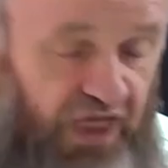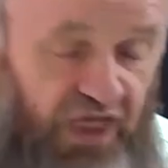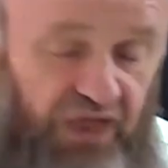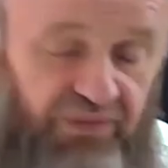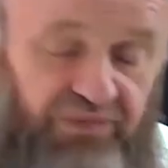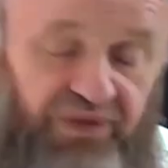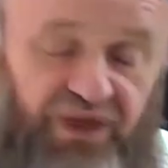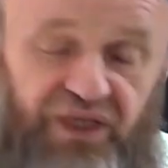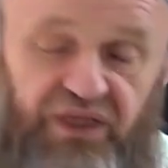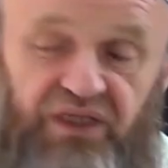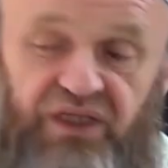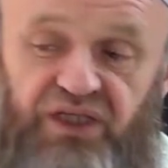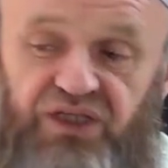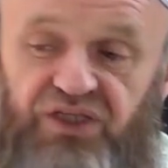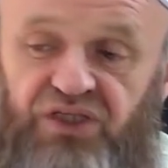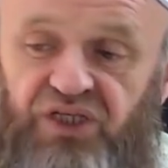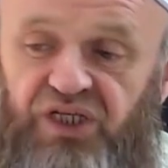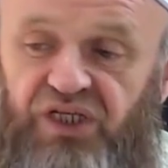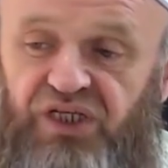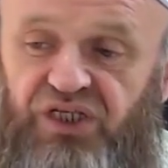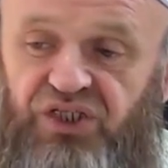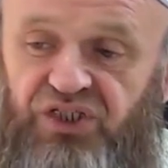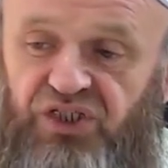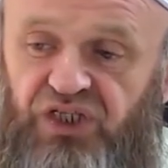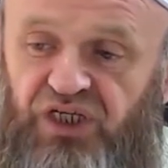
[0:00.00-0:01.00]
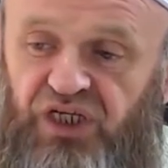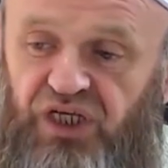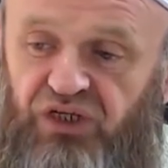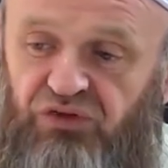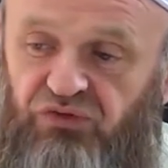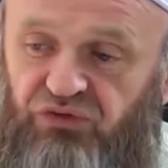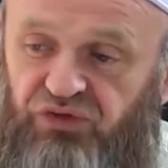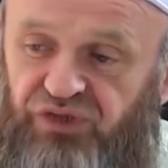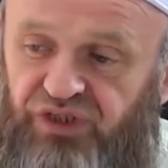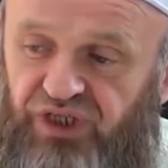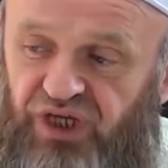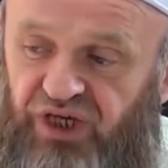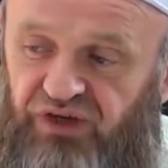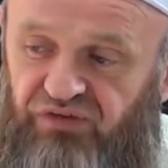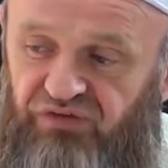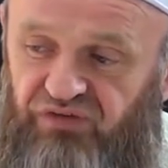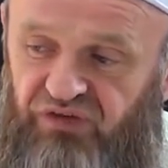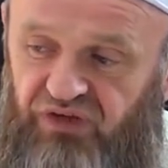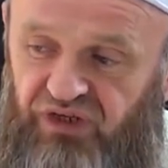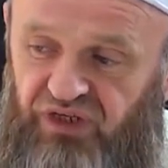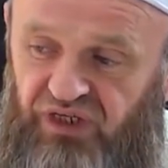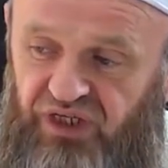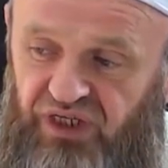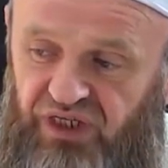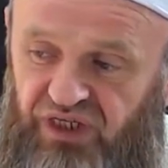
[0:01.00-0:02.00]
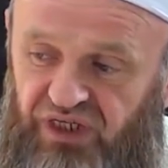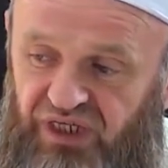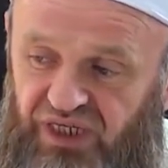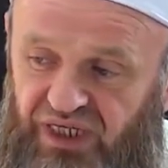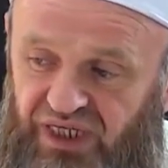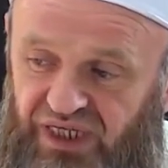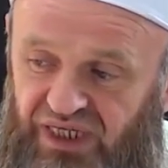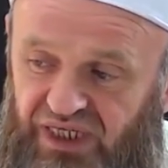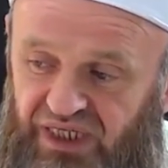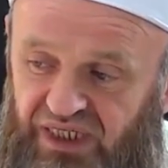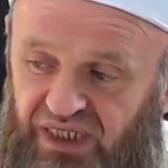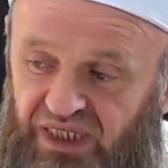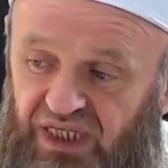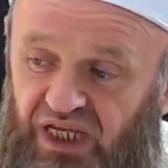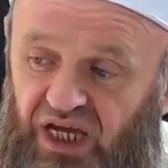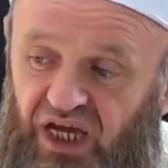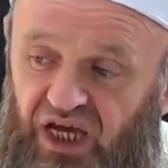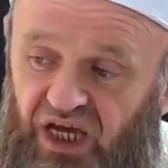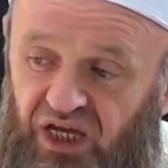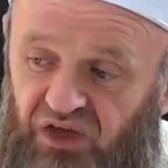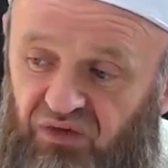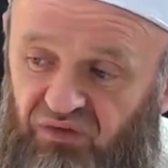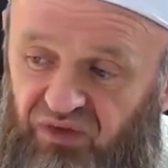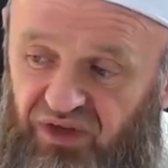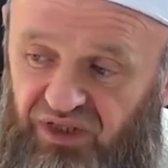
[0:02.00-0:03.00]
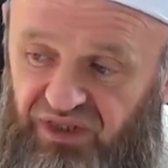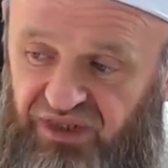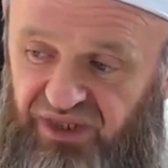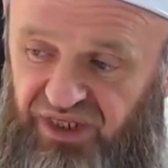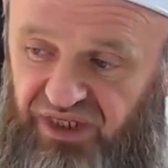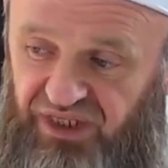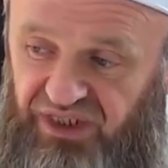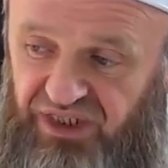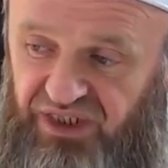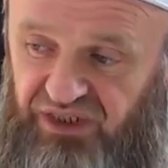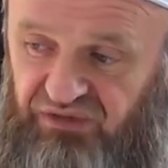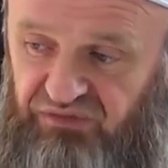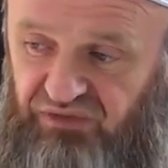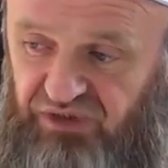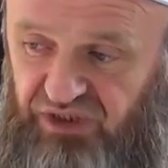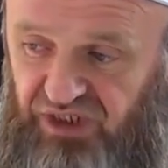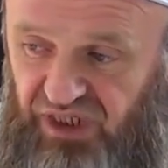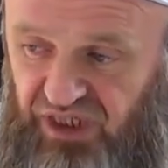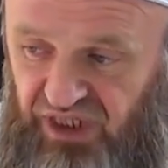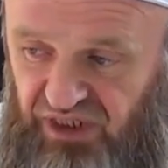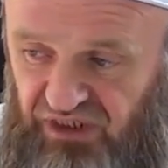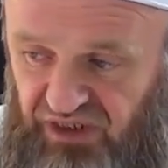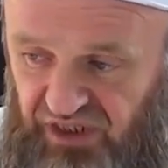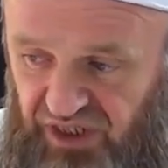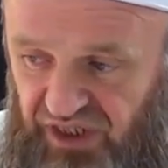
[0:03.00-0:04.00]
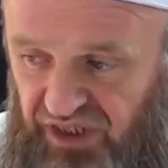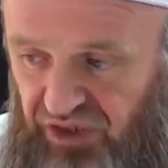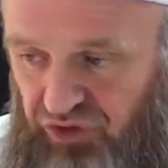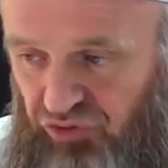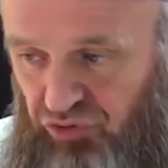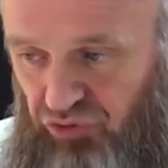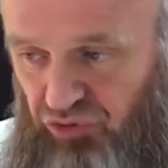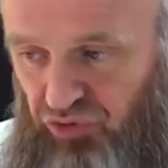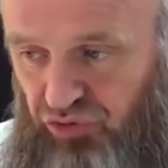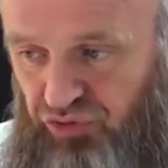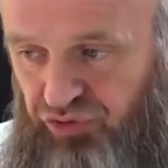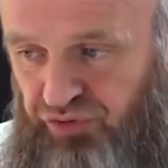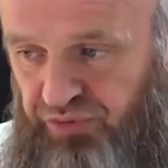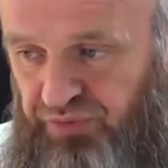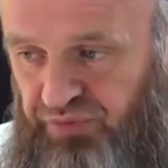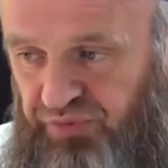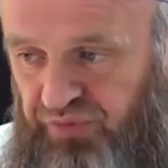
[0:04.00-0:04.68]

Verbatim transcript: Ama Allah Celle Celaluhu kafirlerle ilgili hayvanlar gibi yerler diyor.